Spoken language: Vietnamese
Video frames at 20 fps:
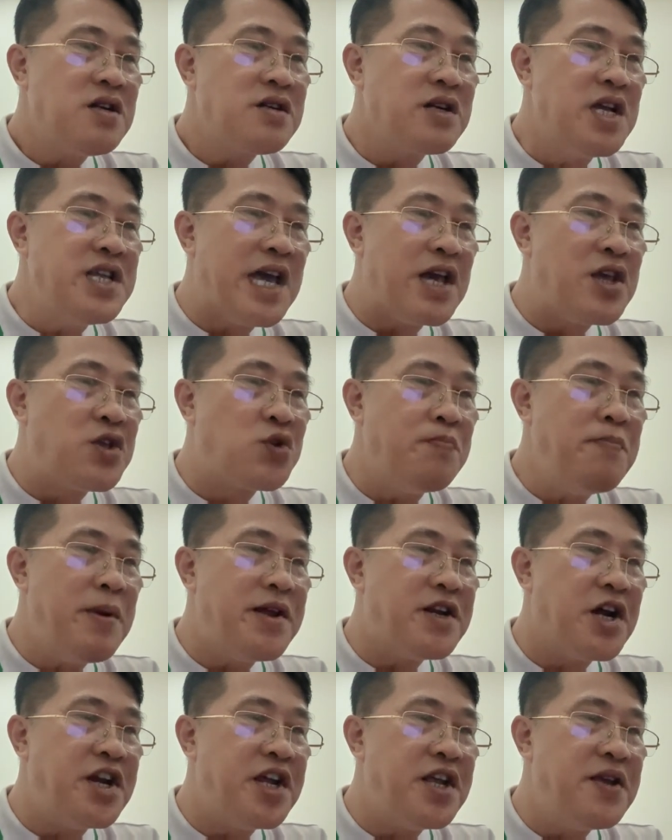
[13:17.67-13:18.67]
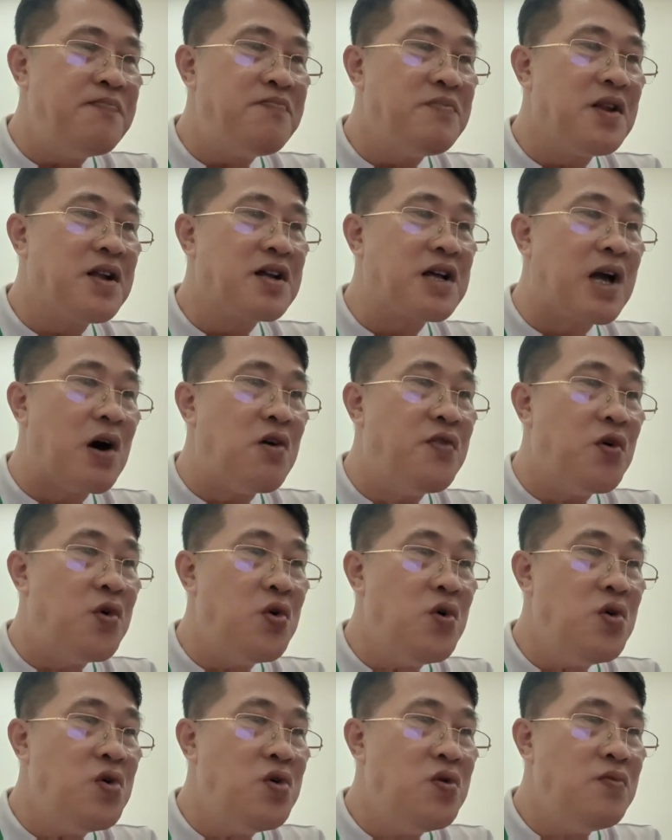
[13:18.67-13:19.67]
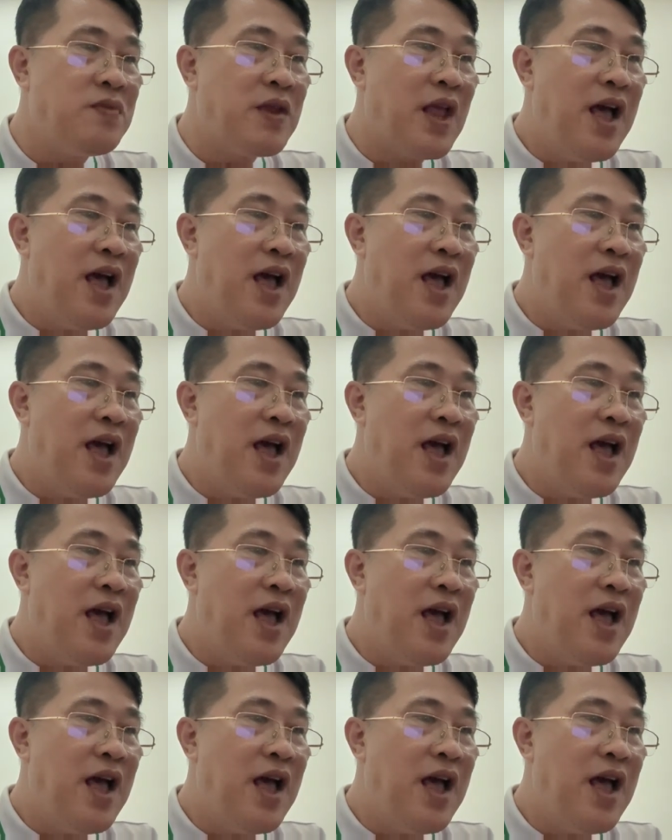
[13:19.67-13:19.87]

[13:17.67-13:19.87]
đứng dậy chuẩn bị rời đi. cầu Vũ...